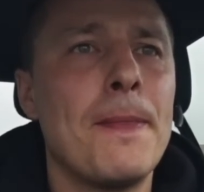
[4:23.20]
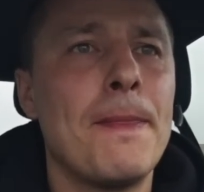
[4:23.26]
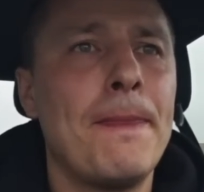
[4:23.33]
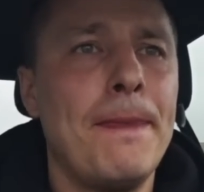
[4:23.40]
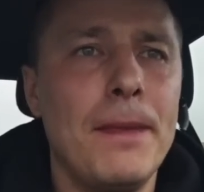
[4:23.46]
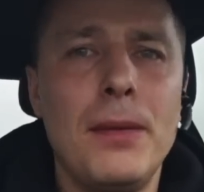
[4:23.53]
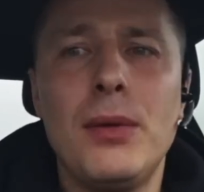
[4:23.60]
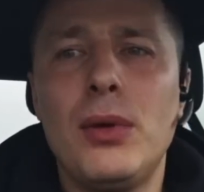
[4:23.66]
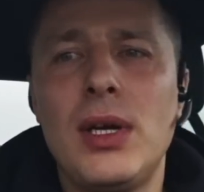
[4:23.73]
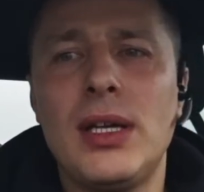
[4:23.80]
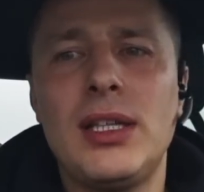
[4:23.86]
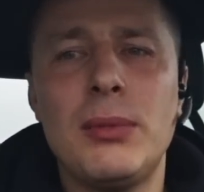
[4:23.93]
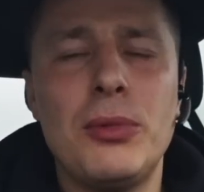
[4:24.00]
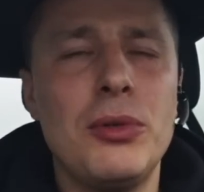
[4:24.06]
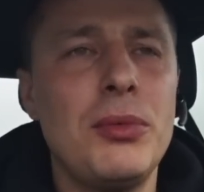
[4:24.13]
Но
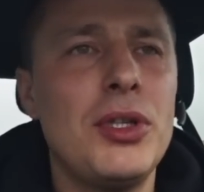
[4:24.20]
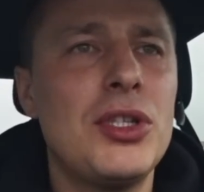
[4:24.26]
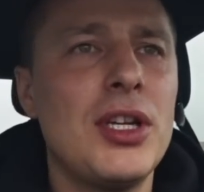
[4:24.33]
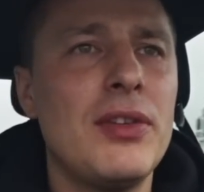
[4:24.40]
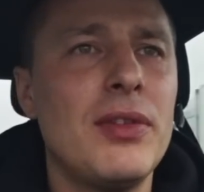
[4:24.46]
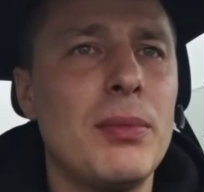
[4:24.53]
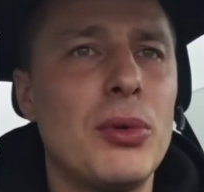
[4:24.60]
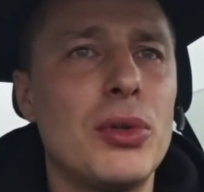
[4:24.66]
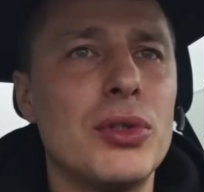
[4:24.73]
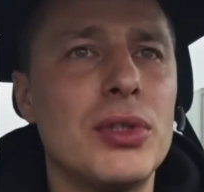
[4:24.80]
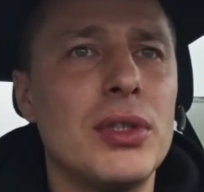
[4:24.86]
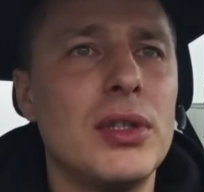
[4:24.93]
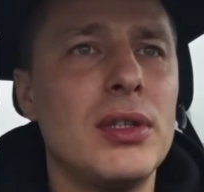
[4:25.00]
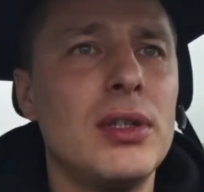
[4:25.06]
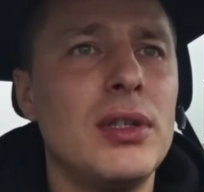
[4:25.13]
как-то будем решать
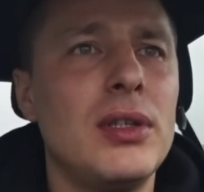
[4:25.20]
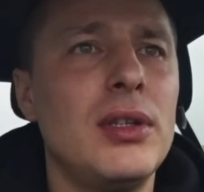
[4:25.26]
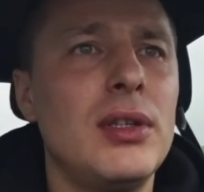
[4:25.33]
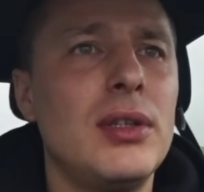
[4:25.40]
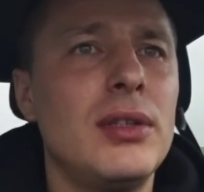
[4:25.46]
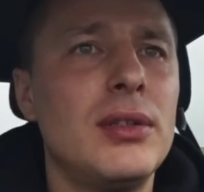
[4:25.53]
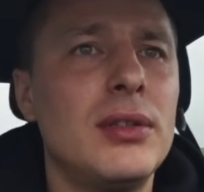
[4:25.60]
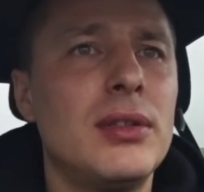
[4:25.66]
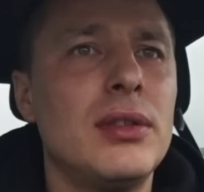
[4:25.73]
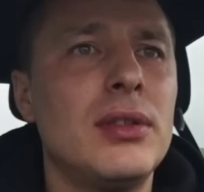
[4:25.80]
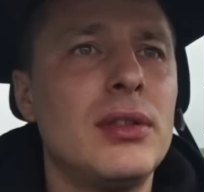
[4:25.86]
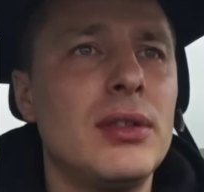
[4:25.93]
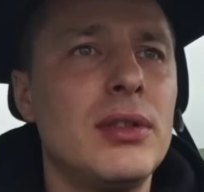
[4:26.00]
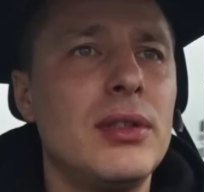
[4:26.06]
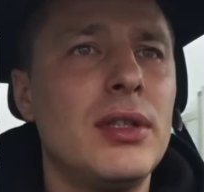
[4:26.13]
вопрос.
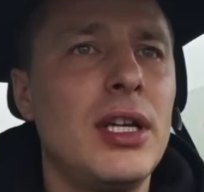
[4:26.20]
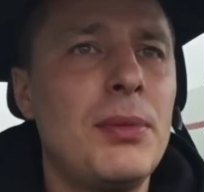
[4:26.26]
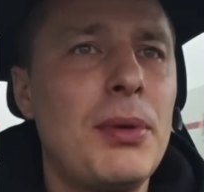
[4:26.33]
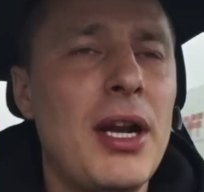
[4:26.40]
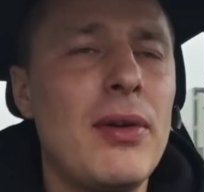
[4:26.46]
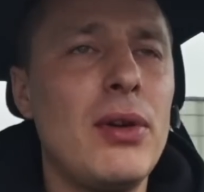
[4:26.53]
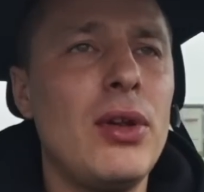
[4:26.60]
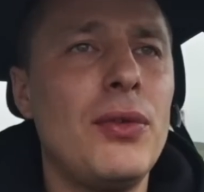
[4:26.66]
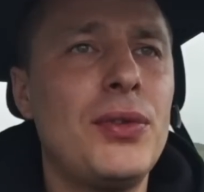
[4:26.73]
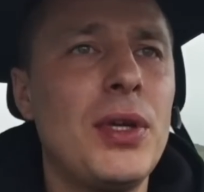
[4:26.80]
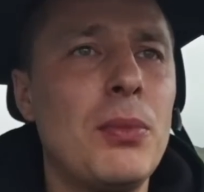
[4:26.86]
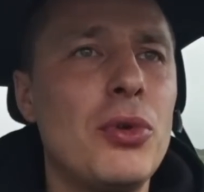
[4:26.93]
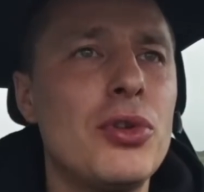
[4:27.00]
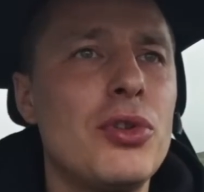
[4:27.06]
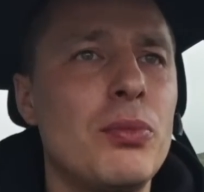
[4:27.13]
Отправлю ее в
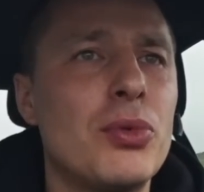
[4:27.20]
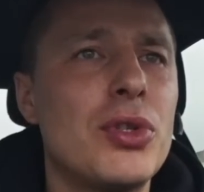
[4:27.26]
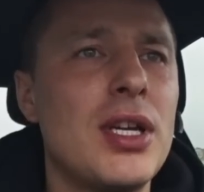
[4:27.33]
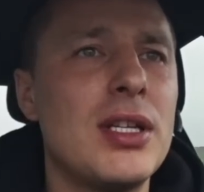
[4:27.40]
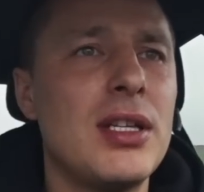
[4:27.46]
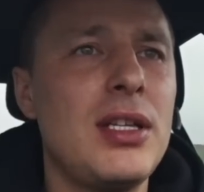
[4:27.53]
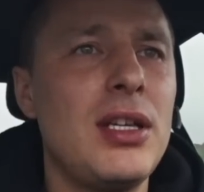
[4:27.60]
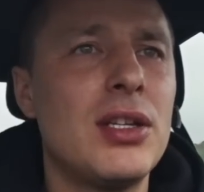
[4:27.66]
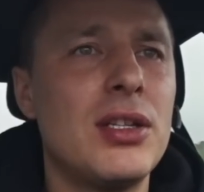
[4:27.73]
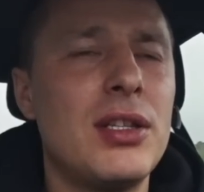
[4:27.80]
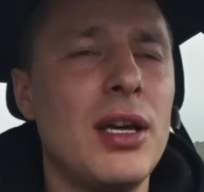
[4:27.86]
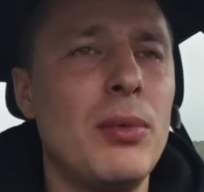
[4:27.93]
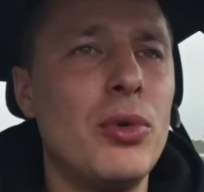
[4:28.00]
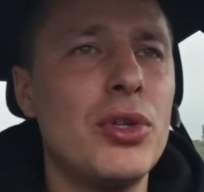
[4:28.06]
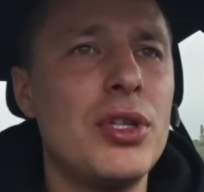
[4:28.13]
таможню, пускай задержит
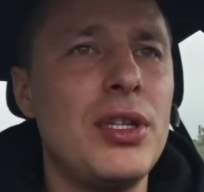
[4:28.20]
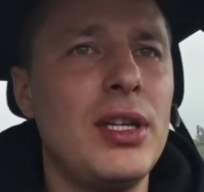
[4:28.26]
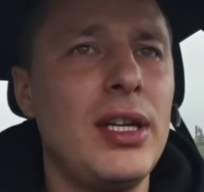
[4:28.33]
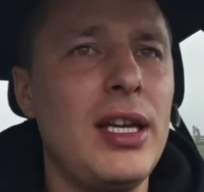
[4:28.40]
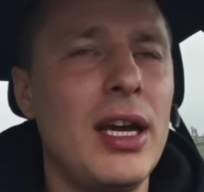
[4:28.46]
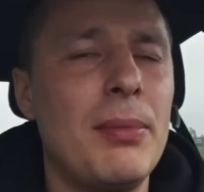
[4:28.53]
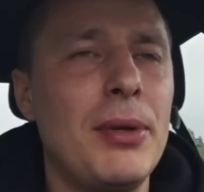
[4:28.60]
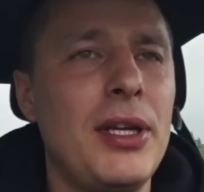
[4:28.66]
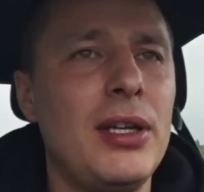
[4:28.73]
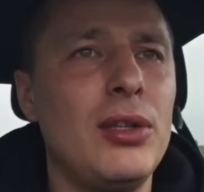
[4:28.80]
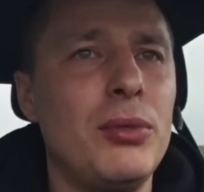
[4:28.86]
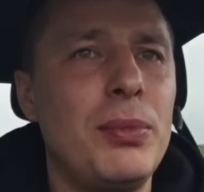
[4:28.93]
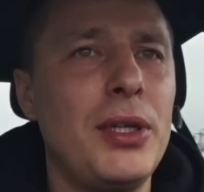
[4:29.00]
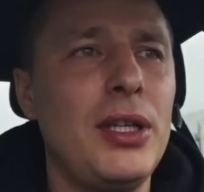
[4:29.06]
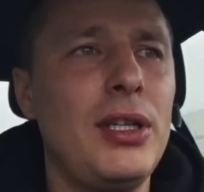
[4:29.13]
таможенника, я
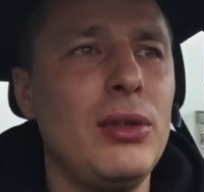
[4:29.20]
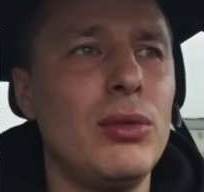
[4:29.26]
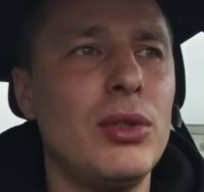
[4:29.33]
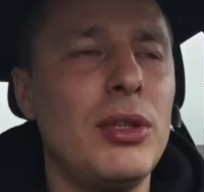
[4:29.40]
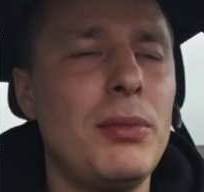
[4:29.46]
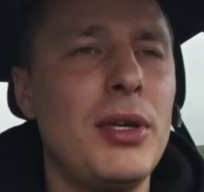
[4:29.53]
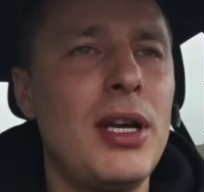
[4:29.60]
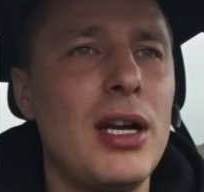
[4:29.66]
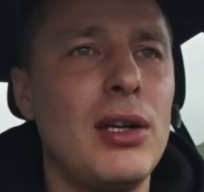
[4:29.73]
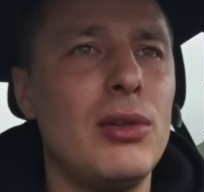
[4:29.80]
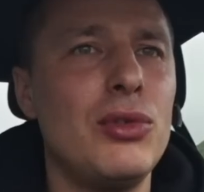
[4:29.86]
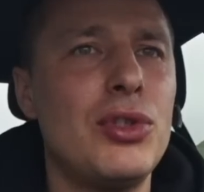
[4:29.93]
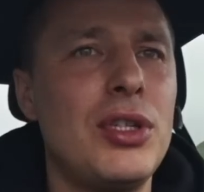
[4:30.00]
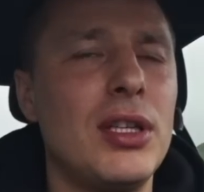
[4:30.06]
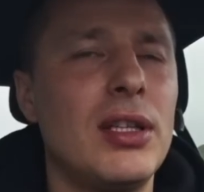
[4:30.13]
приеду, перекину номера,
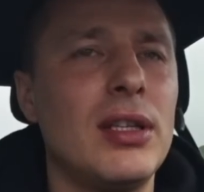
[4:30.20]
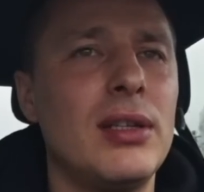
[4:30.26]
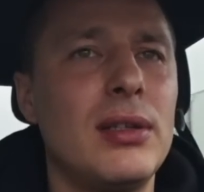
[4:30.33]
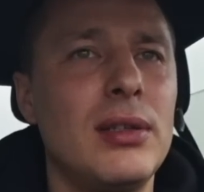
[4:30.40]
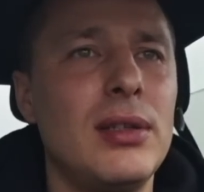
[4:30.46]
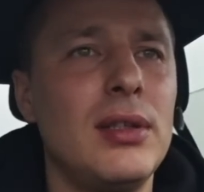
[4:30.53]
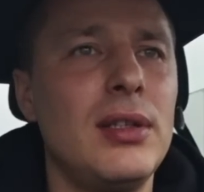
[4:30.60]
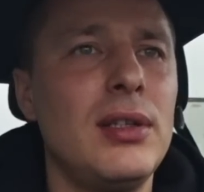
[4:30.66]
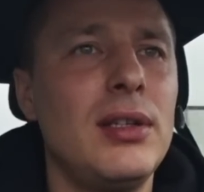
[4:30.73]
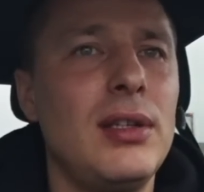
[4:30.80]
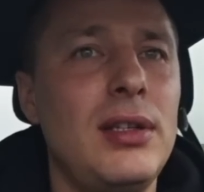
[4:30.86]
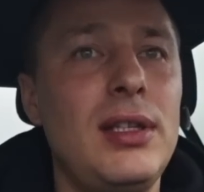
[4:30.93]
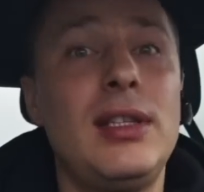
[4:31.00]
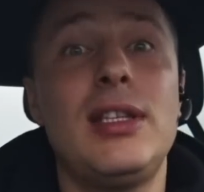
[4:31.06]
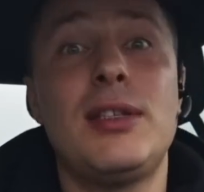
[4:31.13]
ключ где-то
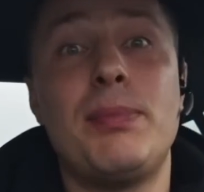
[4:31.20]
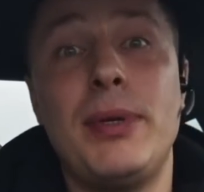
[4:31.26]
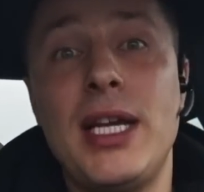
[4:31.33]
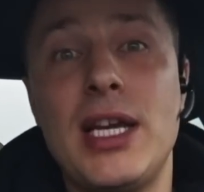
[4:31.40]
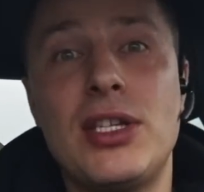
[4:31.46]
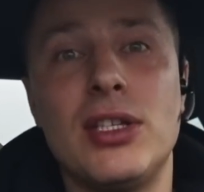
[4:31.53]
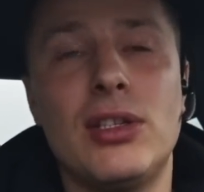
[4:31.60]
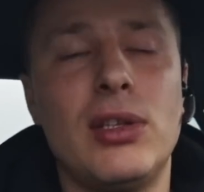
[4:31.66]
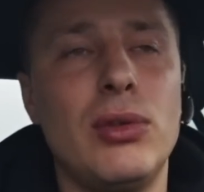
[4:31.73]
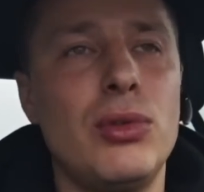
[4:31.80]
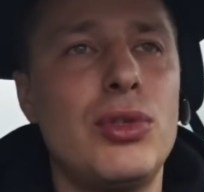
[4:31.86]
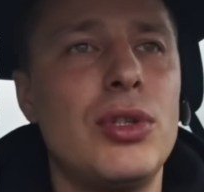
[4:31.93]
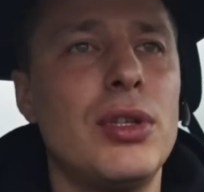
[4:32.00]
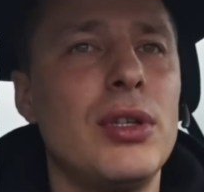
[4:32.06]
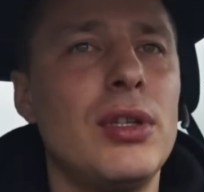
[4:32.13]
где-то спрячет ключ.